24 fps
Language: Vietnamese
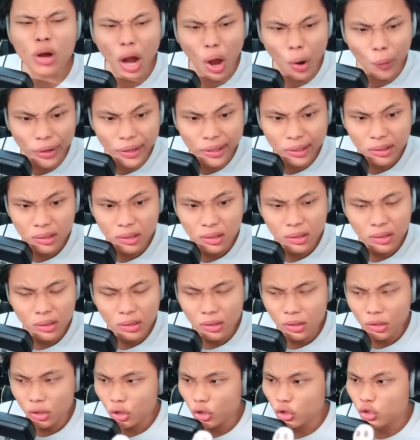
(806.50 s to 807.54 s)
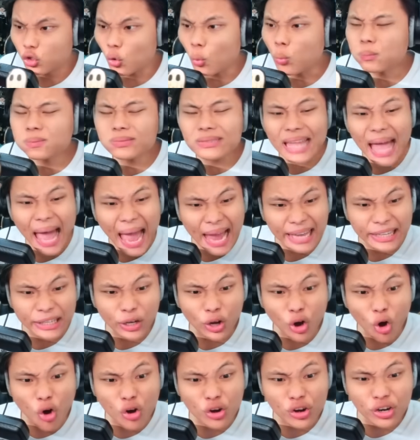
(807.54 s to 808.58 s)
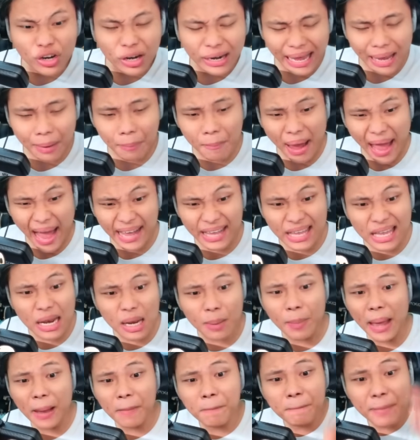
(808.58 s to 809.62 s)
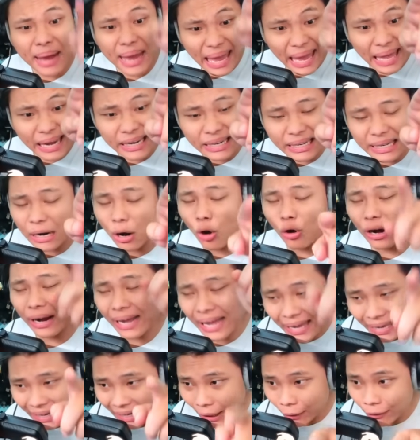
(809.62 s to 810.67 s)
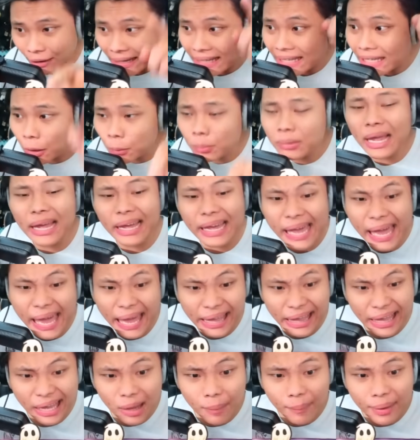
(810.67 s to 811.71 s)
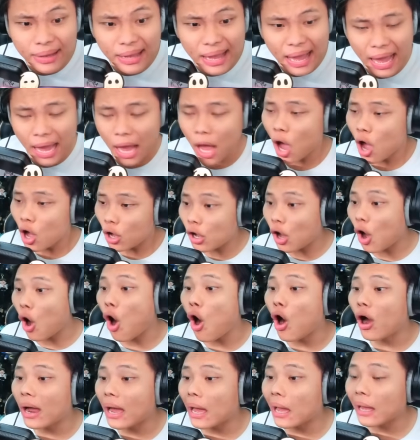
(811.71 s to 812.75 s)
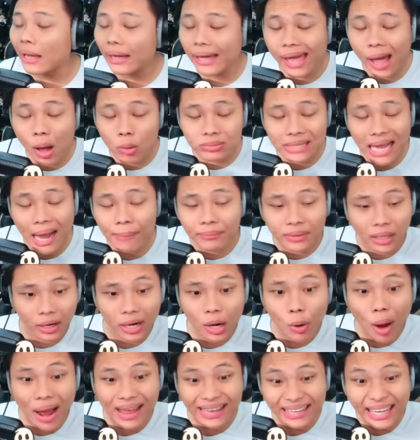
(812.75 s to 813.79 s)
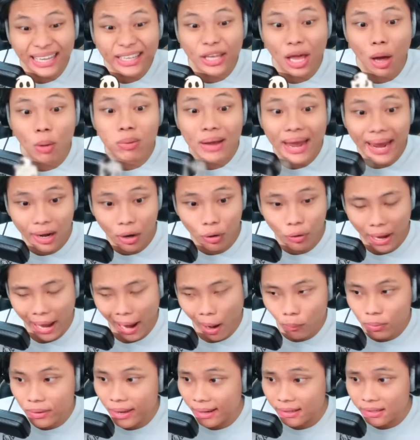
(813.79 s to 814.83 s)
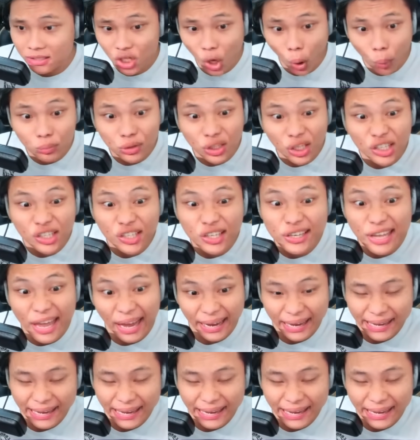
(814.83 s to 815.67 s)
rồi. Cameraman... Chúng ta thì còn được các bạn như là bạn Ben rồi là các kiểu giải thích chúng ta nghe nha các bạn nha. Còn cái ông thám tử đâu ai giải thích cho ông nghe đâu, thì ông nhìn sao ông tin như vậy.